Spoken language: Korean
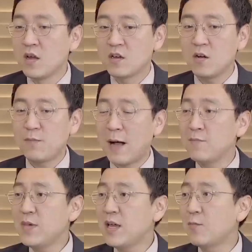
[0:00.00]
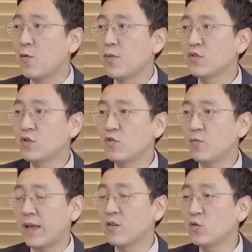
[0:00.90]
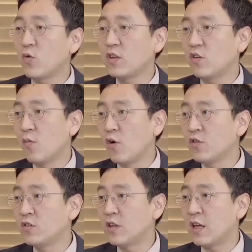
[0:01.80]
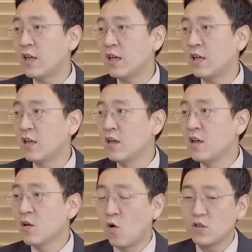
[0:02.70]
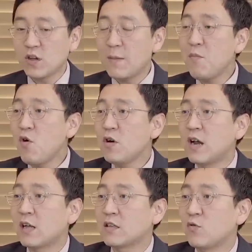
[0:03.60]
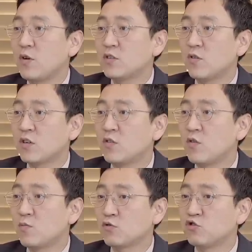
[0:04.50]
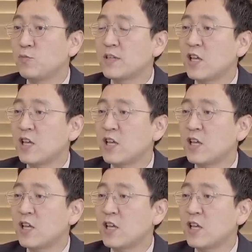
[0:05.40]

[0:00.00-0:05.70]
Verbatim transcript: 그럼 반미가 보편적으로 백 년 동안 이걸 먹었는데 거기서 햄버거가 나왔다고 해서 그거를 뭐 두 배,